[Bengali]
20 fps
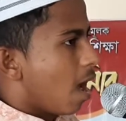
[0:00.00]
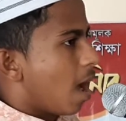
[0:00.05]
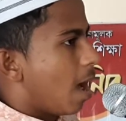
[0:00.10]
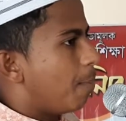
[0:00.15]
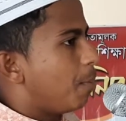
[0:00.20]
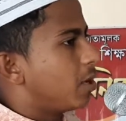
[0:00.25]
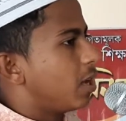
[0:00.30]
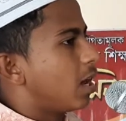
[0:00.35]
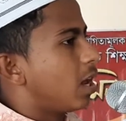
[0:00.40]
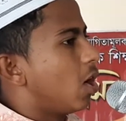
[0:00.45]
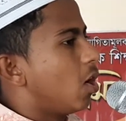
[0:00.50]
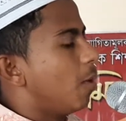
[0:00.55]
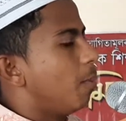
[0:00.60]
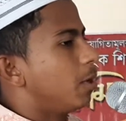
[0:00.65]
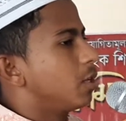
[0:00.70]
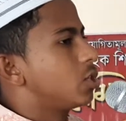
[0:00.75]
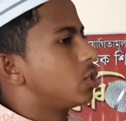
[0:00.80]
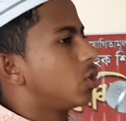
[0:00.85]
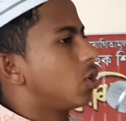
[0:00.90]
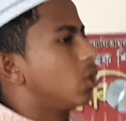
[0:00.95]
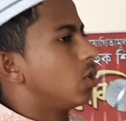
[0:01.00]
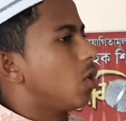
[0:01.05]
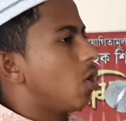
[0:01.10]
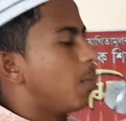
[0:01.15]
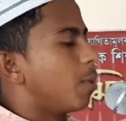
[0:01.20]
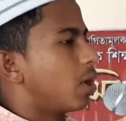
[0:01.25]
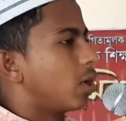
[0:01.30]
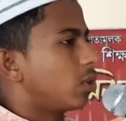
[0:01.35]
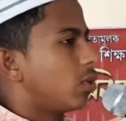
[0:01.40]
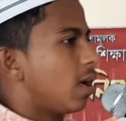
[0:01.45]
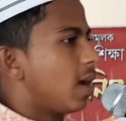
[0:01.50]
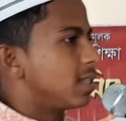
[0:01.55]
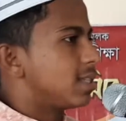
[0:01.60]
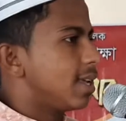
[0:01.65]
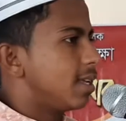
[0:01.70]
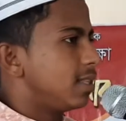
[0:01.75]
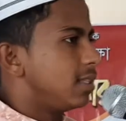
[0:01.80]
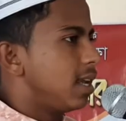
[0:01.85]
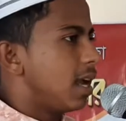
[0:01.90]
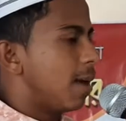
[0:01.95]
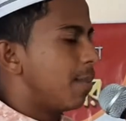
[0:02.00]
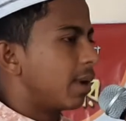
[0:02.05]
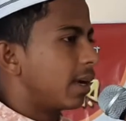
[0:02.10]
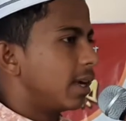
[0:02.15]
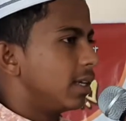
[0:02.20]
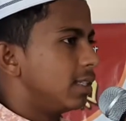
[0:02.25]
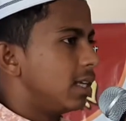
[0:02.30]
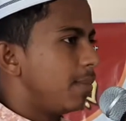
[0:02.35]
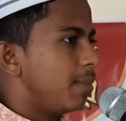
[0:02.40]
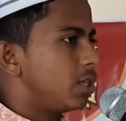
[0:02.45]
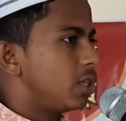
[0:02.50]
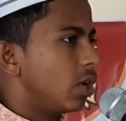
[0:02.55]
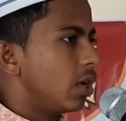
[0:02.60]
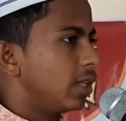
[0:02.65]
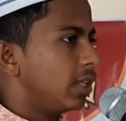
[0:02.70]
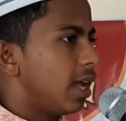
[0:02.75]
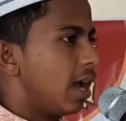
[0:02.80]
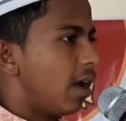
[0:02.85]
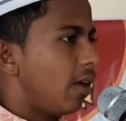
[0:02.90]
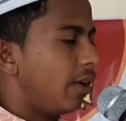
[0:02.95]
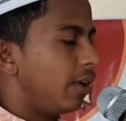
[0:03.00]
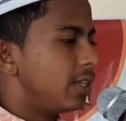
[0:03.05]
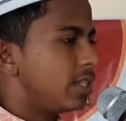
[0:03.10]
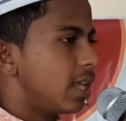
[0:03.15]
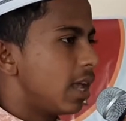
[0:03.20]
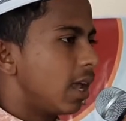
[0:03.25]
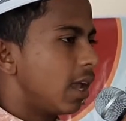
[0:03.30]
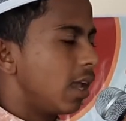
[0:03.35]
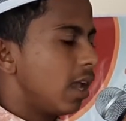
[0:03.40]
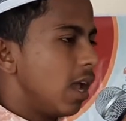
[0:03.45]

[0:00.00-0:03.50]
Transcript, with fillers: আপনারা অবশ্যই অবগত আছেন যে আমাকে যে বিষয়ে দেয়া হয়েছে